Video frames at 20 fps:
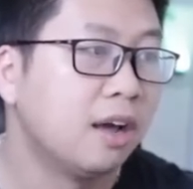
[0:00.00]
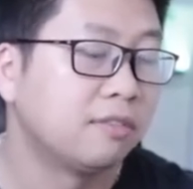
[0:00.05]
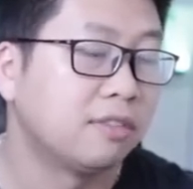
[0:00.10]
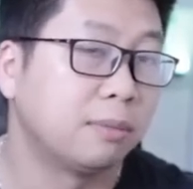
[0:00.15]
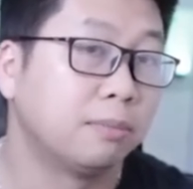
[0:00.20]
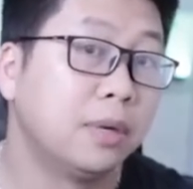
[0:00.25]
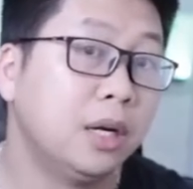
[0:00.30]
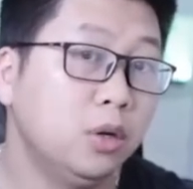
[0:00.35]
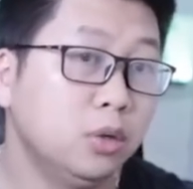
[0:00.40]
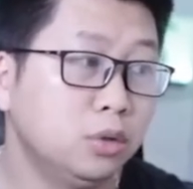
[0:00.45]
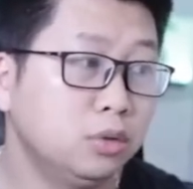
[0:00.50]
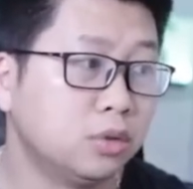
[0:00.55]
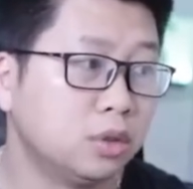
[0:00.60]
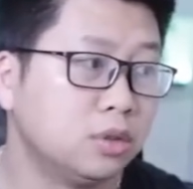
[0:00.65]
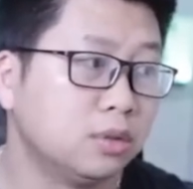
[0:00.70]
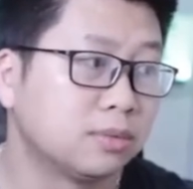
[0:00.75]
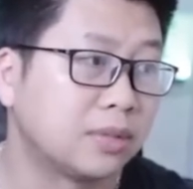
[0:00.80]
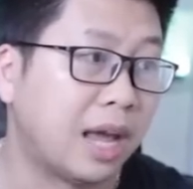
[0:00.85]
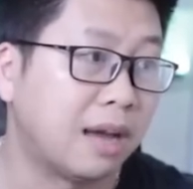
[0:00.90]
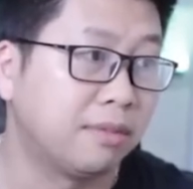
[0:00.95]
Và balloon của
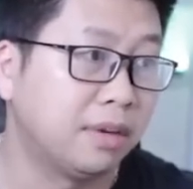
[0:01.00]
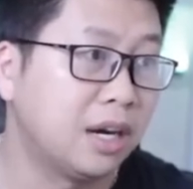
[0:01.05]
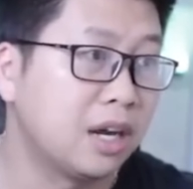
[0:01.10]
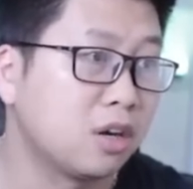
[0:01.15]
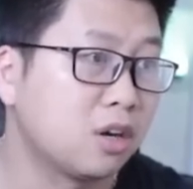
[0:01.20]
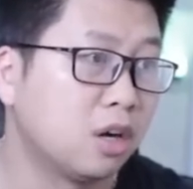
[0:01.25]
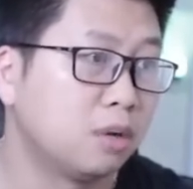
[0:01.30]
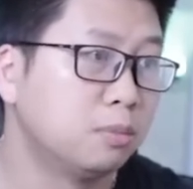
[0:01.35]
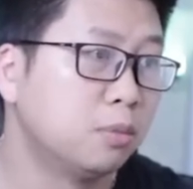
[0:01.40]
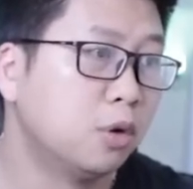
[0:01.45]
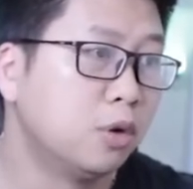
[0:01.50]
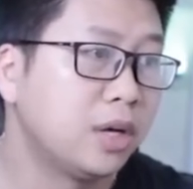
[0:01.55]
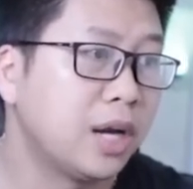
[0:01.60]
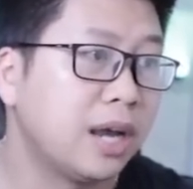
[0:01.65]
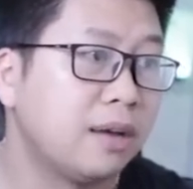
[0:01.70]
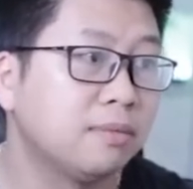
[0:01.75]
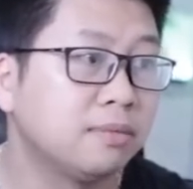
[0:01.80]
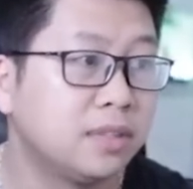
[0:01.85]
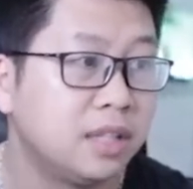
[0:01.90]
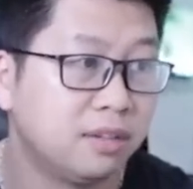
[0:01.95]
chúng ta vẫn đang còn bốn
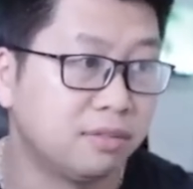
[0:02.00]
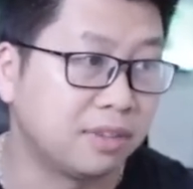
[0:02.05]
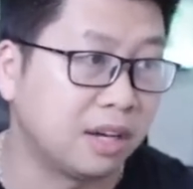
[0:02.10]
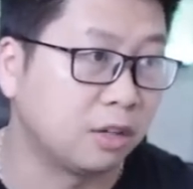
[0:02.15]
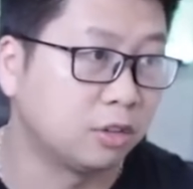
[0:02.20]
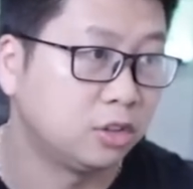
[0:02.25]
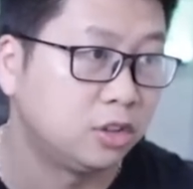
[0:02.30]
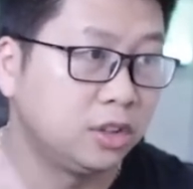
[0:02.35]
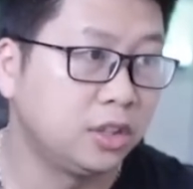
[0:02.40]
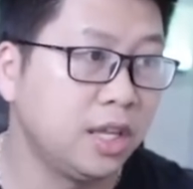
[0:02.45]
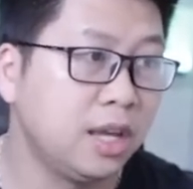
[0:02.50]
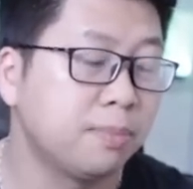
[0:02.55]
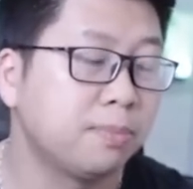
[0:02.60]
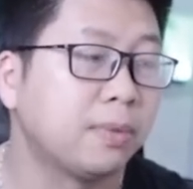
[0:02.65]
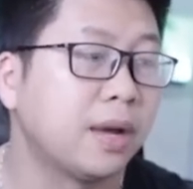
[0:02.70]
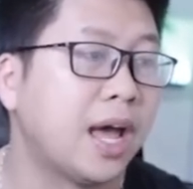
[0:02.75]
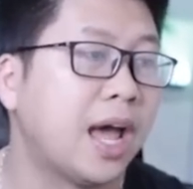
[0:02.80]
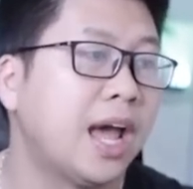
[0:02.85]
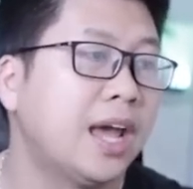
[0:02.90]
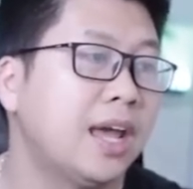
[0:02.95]
em thì vào tiếp
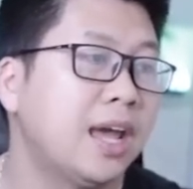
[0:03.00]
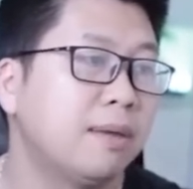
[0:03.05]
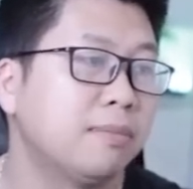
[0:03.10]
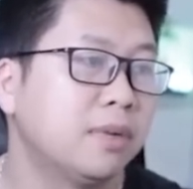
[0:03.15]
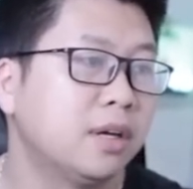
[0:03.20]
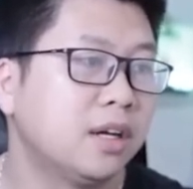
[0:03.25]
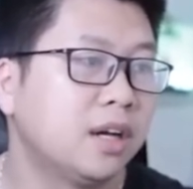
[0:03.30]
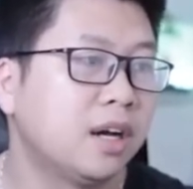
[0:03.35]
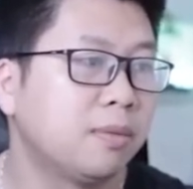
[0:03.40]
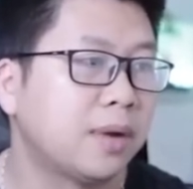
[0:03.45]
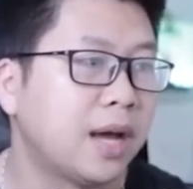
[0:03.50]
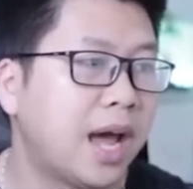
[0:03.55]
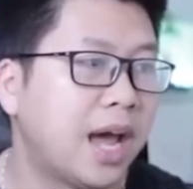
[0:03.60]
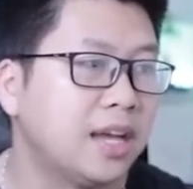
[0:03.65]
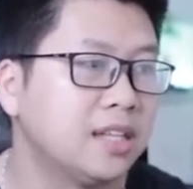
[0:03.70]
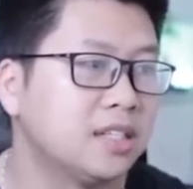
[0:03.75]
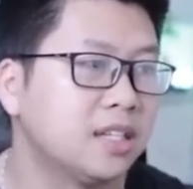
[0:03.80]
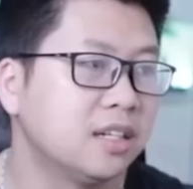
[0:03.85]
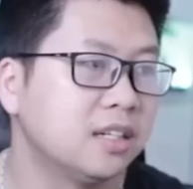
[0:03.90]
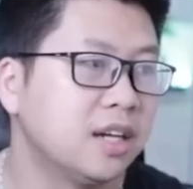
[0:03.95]
hai em ở góc
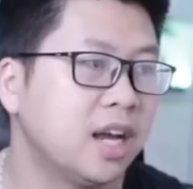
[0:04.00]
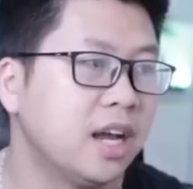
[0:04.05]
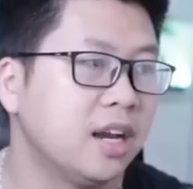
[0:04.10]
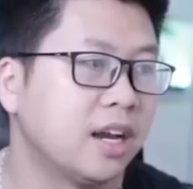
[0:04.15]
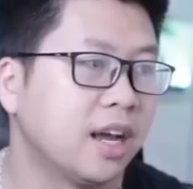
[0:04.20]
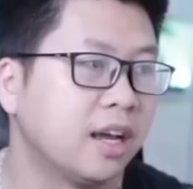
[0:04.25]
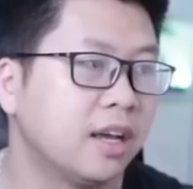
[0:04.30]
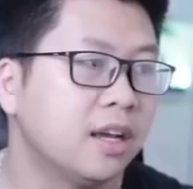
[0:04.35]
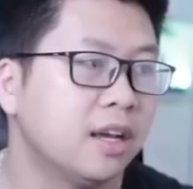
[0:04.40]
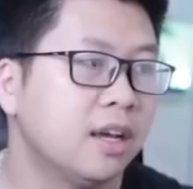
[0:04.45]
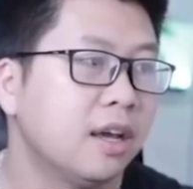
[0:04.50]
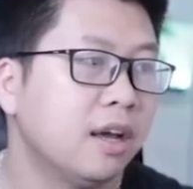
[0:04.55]
2 giờ ở đây này.